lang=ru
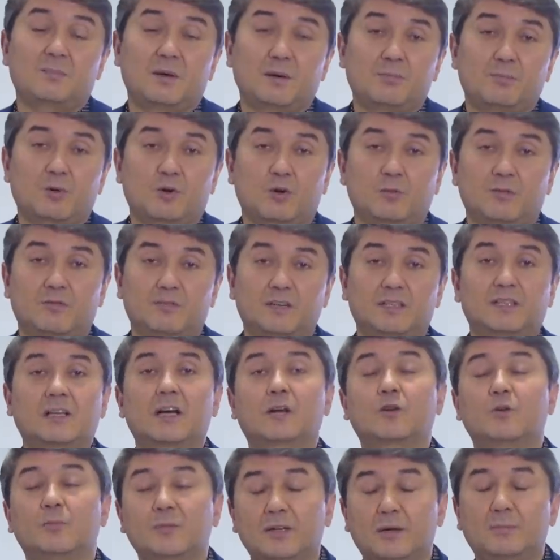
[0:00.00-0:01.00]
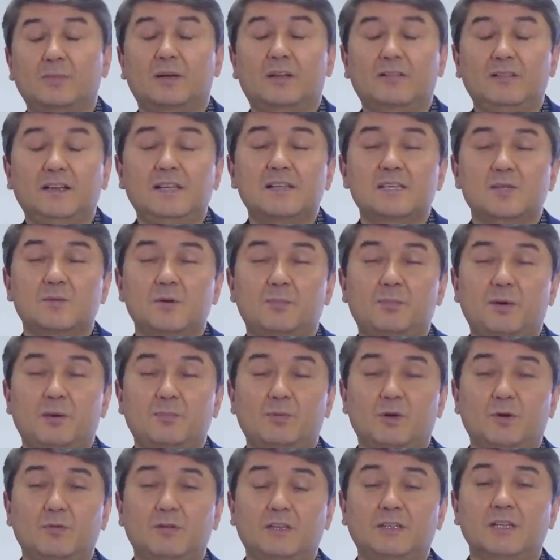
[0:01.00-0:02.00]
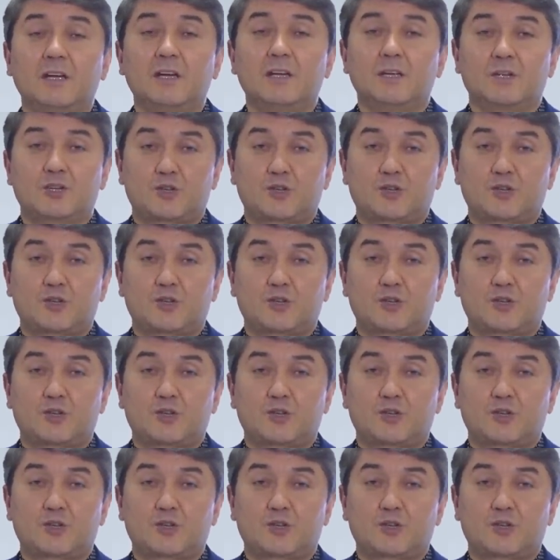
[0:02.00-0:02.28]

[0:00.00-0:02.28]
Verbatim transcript: попробовать, в каком направлении себе попробовать,